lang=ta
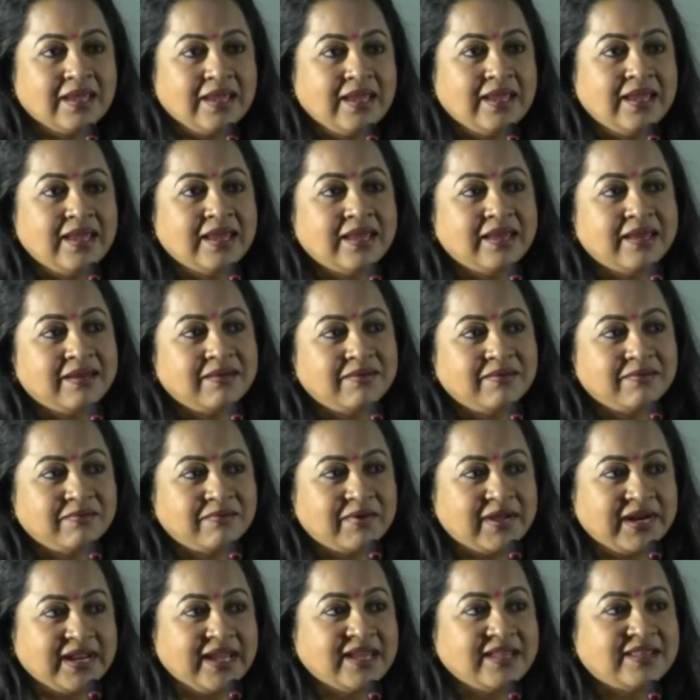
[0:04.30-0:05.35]
இங்கே
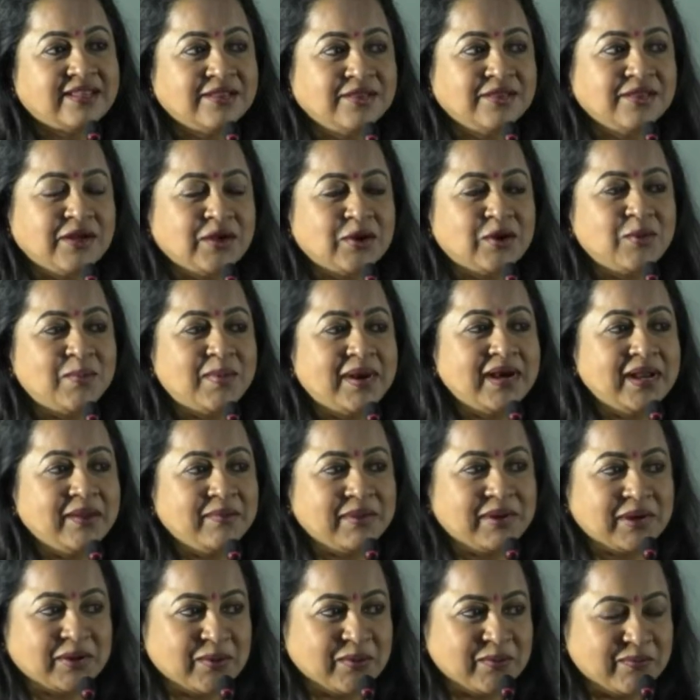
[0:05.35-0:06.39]
வருகை தந்திருக்கும்
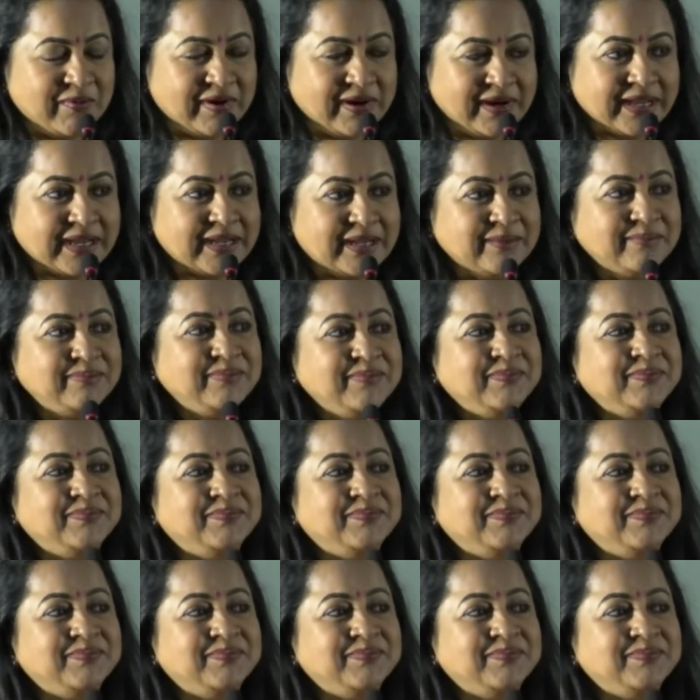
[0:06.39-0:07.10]
அனைவருக்கும் வணக்கம்